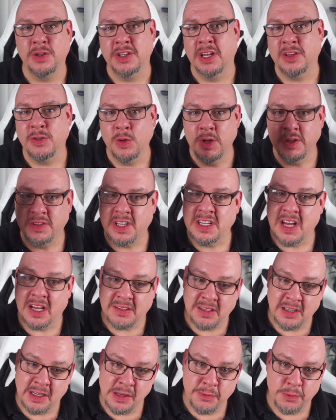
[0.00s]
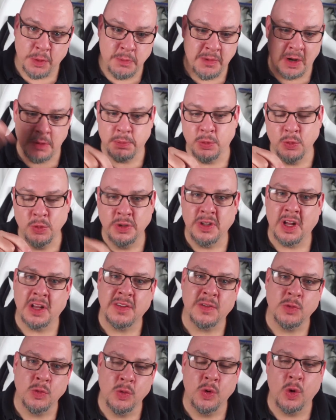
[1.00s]
natürlich den Artikel vom Wapun
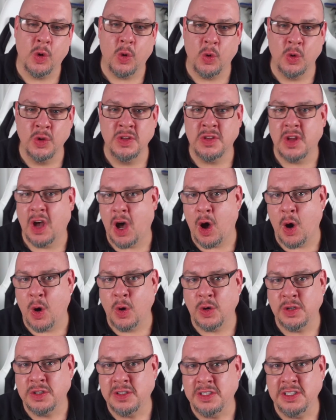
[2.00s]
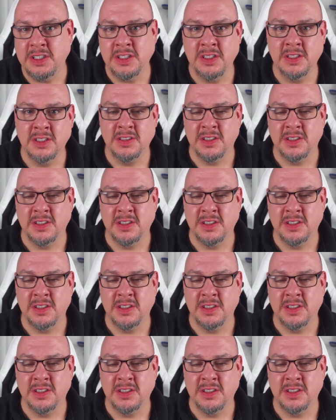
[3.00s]
dazu und auch die,